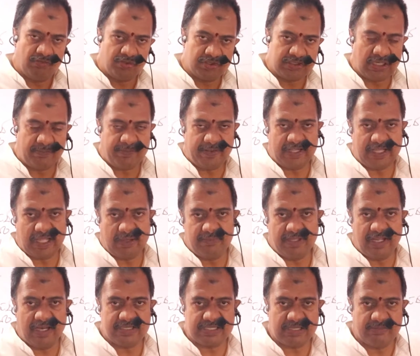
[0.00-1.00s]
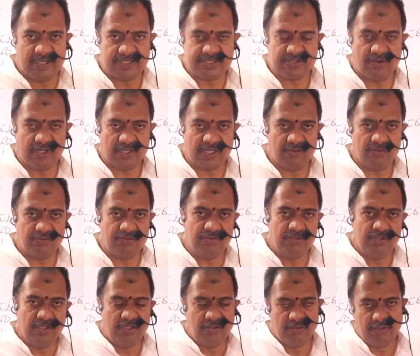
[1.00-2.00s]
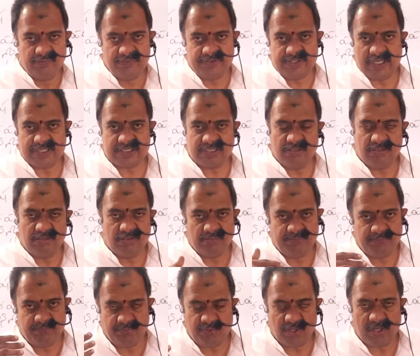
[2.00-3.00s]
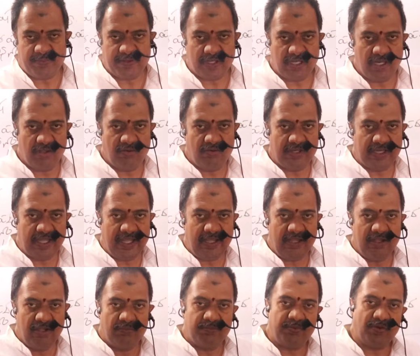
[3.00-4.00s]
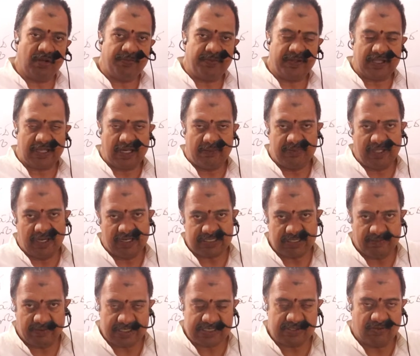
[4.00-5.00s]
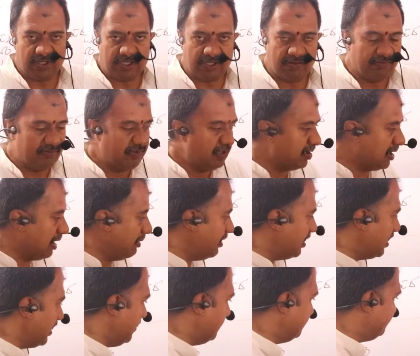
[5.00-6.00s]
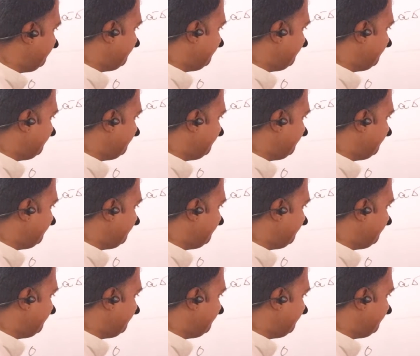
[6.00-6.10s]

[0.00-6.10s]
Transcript: ఉత్తర పద కర్మధార సమాసం అంటాము విశేషణం పూర్వపదంలో ఉంటే పూర్వపద కర్మధార సమాసం అంటాం కాబట్టి